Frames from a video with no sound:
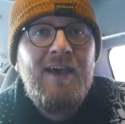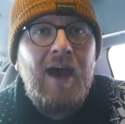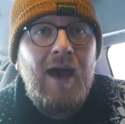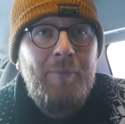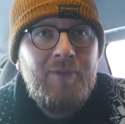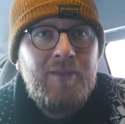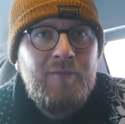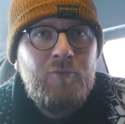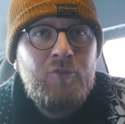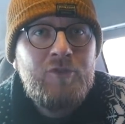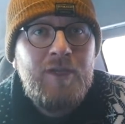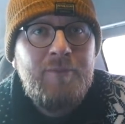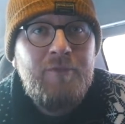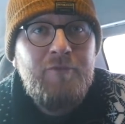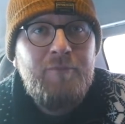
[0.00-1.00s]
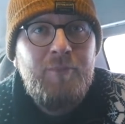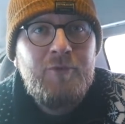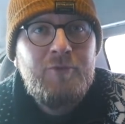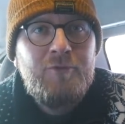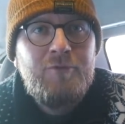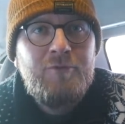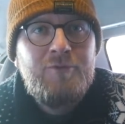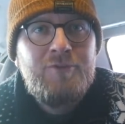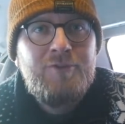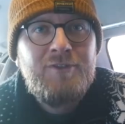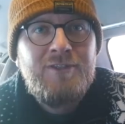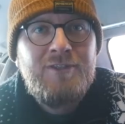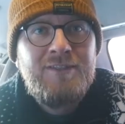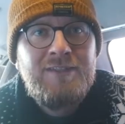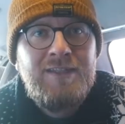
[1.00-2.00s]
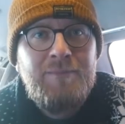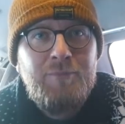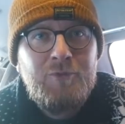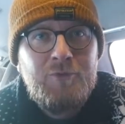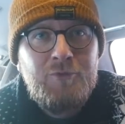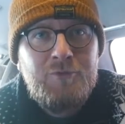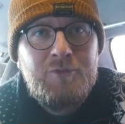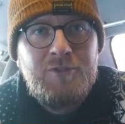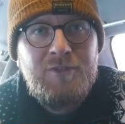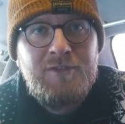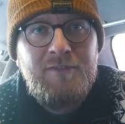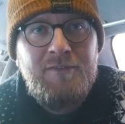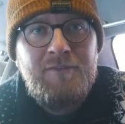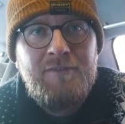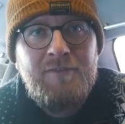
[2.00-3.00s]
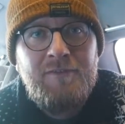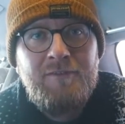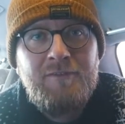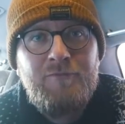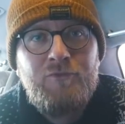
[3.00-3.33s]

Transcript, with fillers: a potem ruszamy w podróż i z tej podróży e,